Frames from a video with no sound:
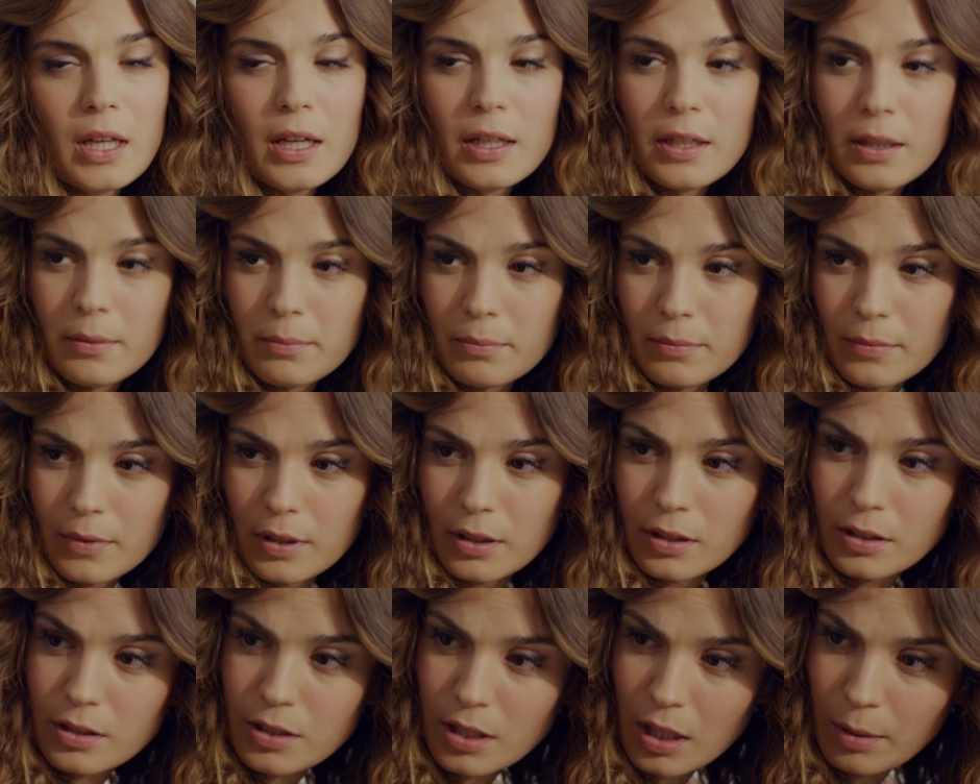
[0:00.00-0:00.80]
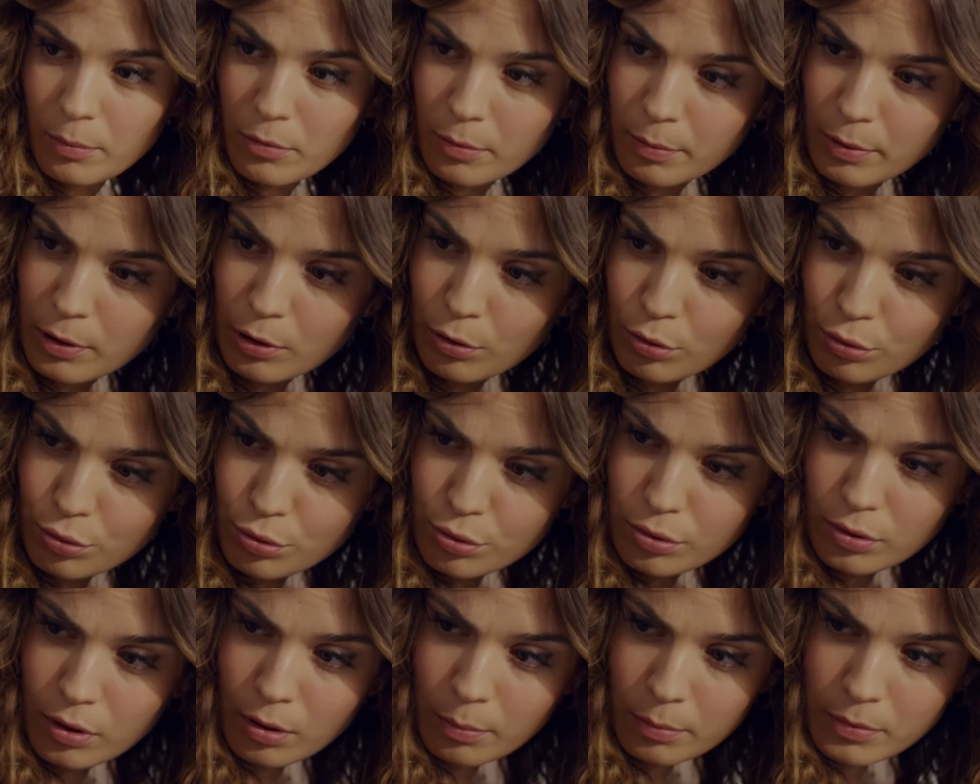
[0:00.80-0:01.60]
मगर तुम जानती हो कि
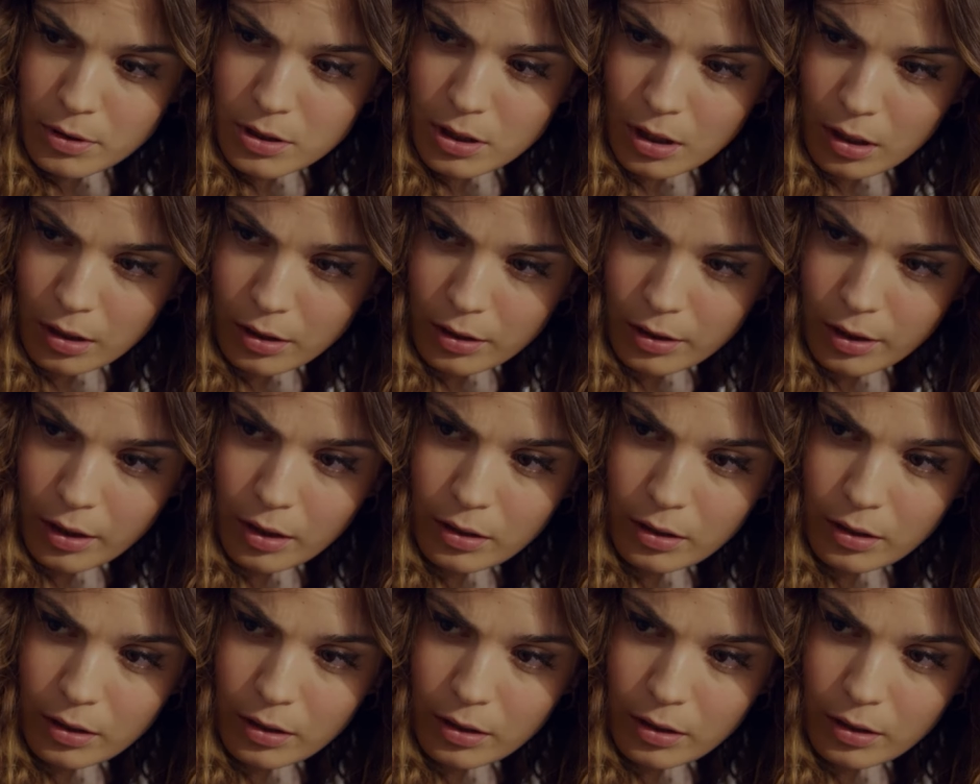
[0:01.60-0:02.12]
मुझे एक दिन जाना